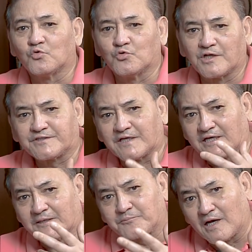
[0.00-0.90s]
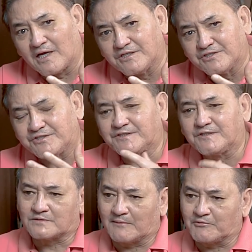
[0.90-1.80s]
Una, second prize.
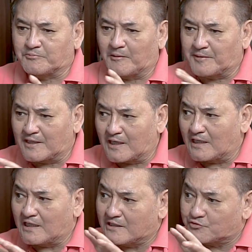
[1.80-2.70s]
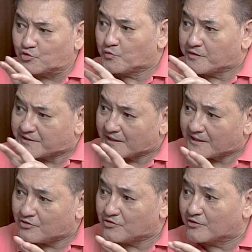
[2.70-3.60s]
Tapos papahinga ka lang ng 2 weeks
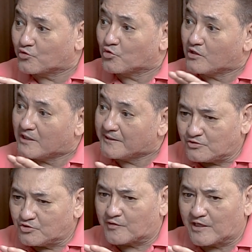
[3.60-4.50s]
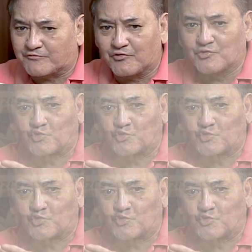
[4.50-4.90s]
eh. Yun ang rule eh. You rest for